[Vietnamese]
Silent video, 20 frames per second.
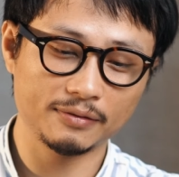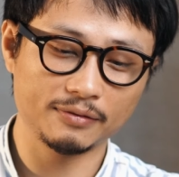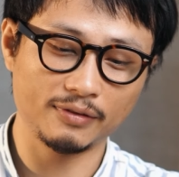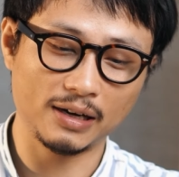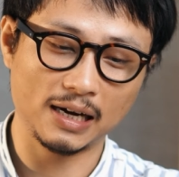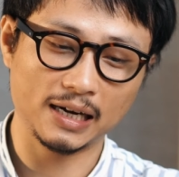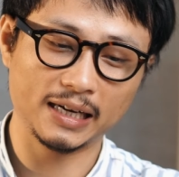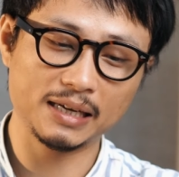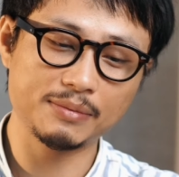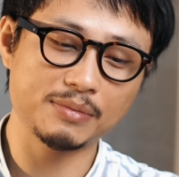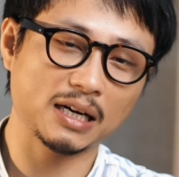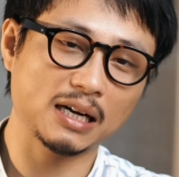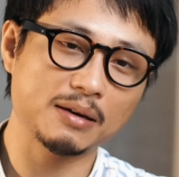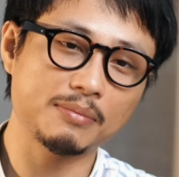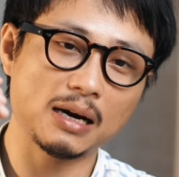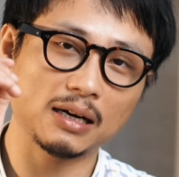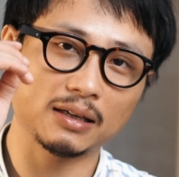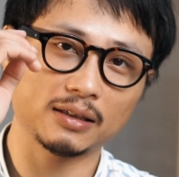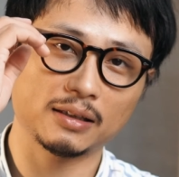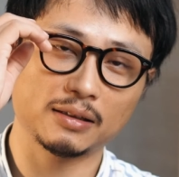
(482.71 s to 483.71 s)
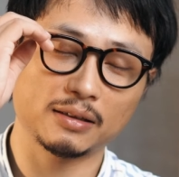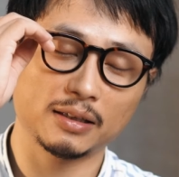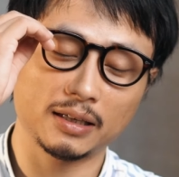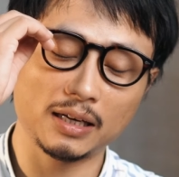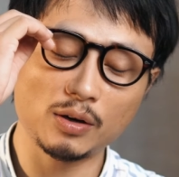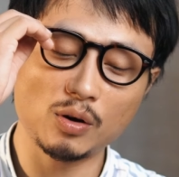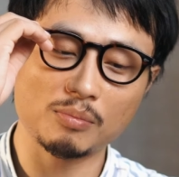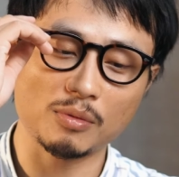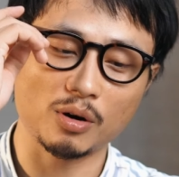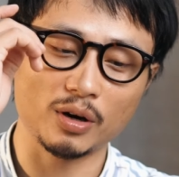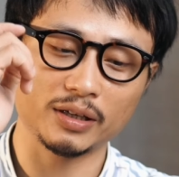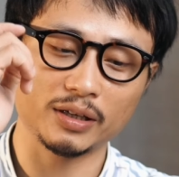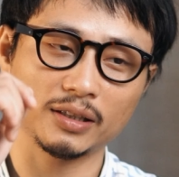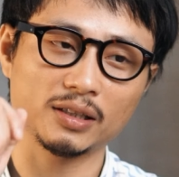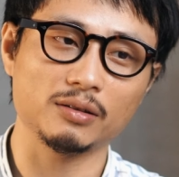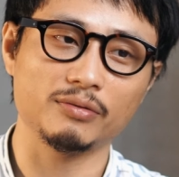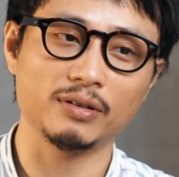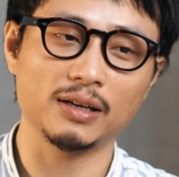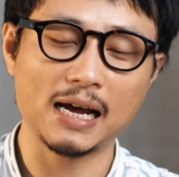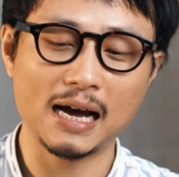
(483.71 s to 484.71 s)
và khi mà các bạn kích hoạt bảo
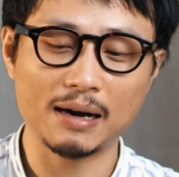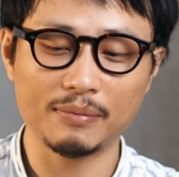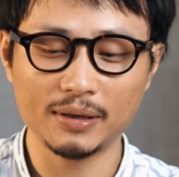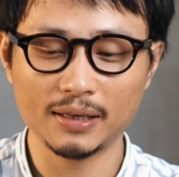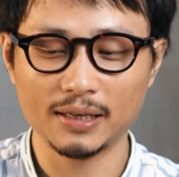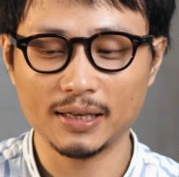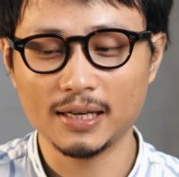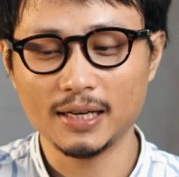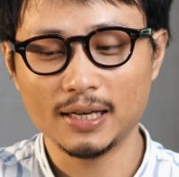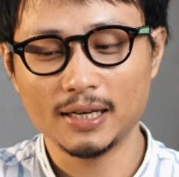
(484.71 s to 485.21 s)
tử Việt Nam ấy